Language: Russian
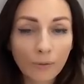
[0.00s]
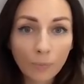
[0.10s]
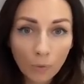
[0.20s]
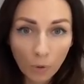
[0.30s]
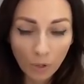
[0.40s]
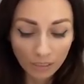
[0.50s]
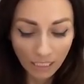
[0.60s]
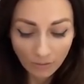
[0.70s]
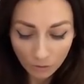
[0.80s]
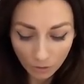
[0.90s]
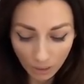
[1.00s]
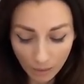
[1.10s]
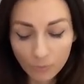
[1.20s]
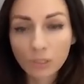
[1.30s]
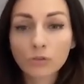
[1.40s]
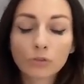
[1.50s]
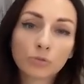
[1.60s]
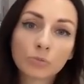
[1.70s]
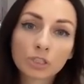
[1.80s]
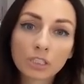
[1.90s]
Но я все-таки абсолютно
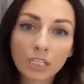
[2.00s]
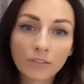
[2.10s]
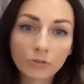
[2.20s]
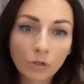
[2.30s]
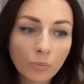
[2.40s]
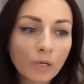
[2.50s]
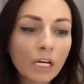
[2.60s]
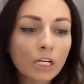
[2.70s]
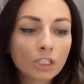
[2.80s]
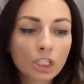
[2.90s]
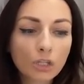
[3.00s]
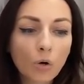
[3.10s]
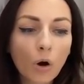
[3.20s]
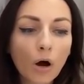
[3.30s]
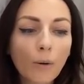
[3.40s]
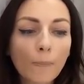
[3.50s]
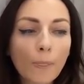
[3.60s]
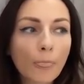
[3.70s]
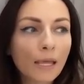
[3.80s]
убеждена в том, что